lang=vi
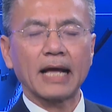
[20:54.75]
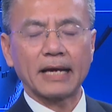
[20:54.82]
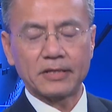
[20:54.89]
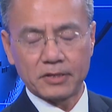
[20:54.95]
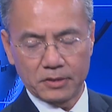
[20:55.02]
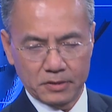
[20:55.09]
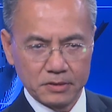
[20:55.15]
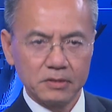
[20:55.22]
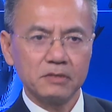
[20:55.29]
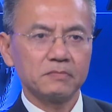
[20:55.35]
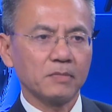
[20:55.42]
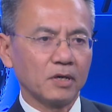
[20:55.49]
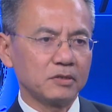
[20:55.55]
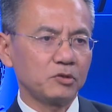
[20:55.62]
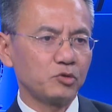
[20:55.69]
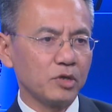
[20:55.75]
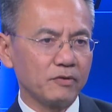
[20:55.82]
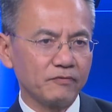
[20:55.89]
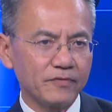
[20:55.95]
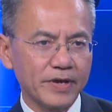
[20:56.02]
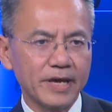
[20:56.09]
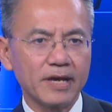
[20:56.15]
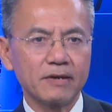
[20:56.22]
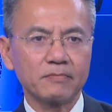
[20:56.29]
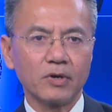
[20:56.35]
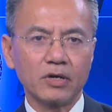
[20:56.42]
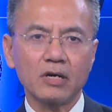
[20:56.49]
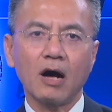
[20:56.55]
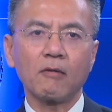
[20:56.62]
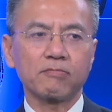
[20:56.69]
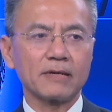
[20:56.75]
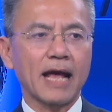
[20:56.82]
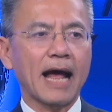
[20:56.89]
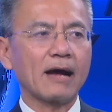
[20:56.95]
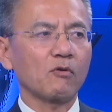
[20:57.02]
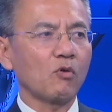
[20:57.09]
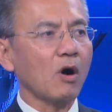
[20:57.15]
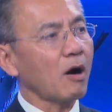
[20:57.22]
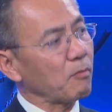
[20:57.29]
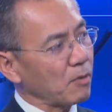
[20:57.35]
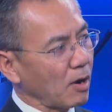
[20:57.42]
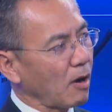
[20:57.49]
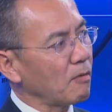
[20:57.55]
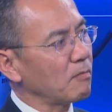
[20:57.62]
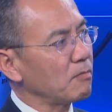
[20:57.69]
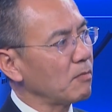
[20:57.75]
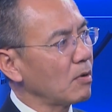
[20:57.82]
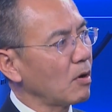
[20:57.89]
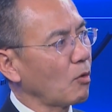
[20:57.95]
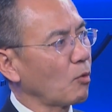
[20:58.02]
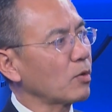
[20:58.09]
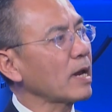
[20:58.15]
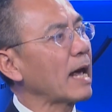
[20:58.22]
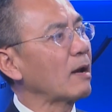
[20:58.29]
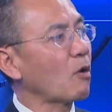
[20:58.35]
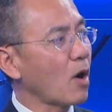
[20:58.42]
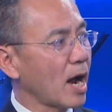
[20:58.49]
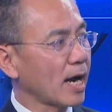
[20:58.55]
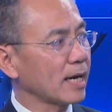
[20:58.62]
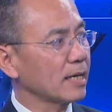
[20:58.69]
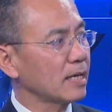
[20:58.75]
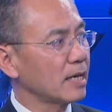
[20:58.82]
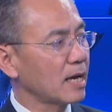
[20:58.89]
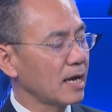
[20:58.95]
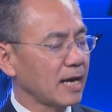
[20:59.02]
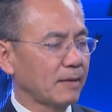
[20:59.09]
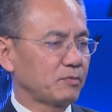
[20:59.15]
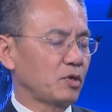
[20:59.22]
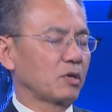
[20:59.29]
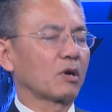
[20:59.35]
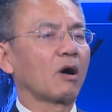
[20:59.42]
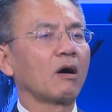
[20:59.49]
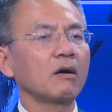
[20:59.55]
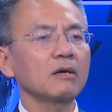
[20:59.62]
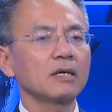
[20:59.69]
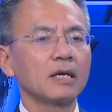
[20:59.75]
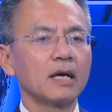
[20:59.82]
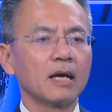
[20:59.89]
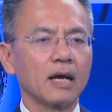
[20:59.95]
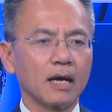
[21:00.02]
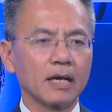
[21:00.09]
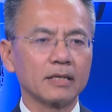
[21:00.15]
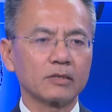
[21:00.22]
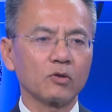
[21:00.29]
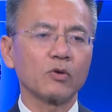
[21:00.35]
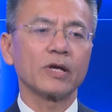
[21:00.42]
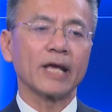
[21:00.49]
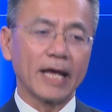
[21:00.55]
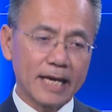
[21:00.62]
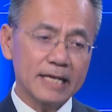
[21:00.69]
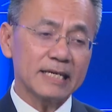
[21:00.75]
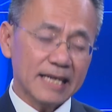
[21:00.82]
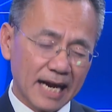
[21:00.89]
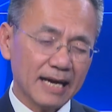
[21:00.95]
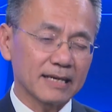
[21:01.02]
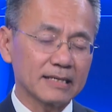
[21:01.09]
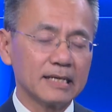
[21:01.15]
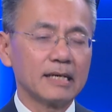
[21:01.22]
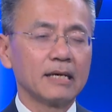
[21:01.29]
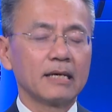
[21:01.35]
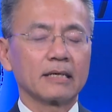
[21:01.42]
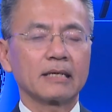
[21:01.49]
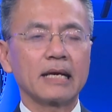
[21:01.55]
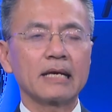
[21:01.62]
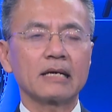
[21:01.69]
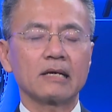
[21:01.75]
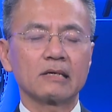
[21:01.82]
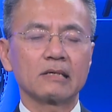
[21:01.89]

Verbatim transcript: tài tử, bởi chuyên viên, bởi học giả của Hồng Kông, của Đài Loan hay làm chuyện đó. Tôi nghĩ rằng cái